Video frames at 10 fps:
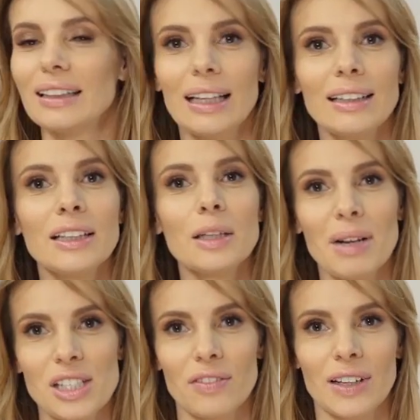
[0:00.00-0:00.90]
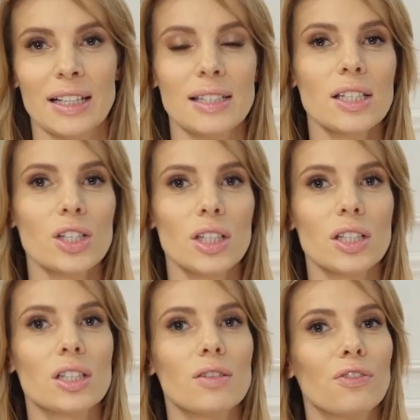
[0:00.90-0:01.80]
Nadal nie macie gwarancji, że
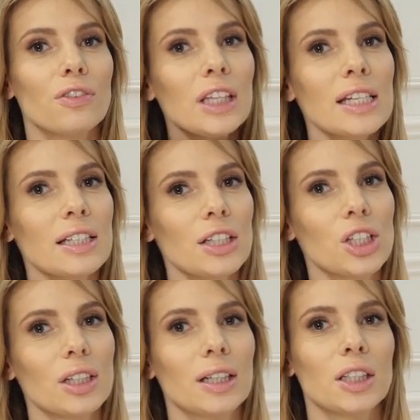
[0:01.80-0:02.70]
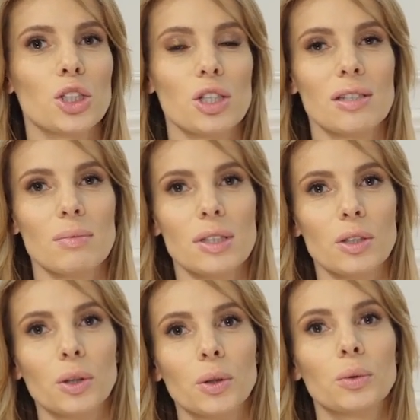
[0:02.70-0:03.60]
dzieci w nieskazitelnie czystym
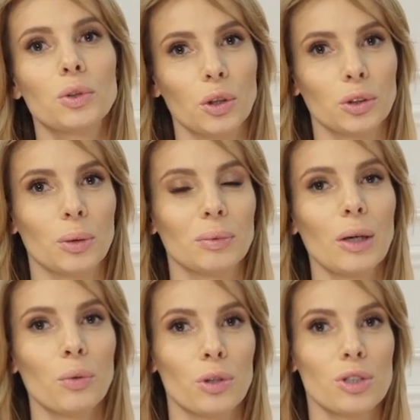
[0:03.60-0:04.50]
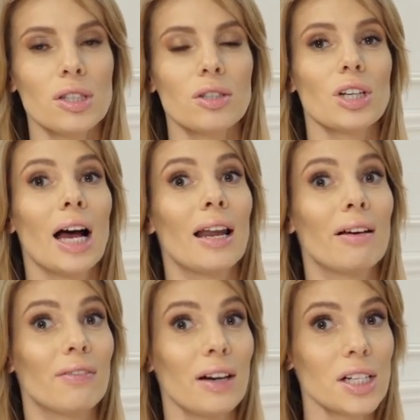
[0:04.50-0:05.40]
stroju dotrą na uroczystość,
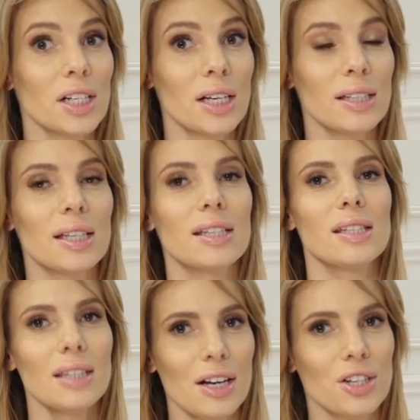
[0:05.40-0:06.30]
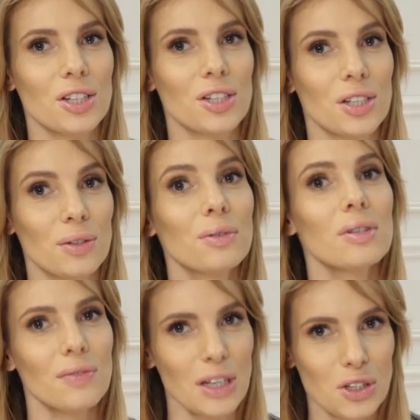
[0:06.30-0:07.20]
ale Wasze szanse znacznie się
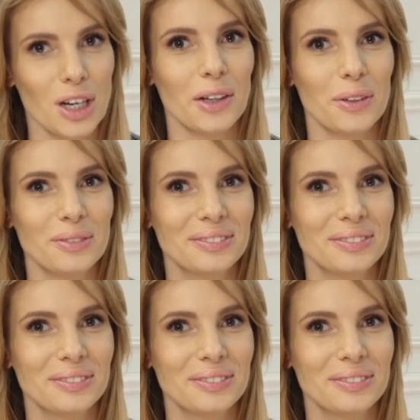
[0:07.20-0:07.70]
zwiększają.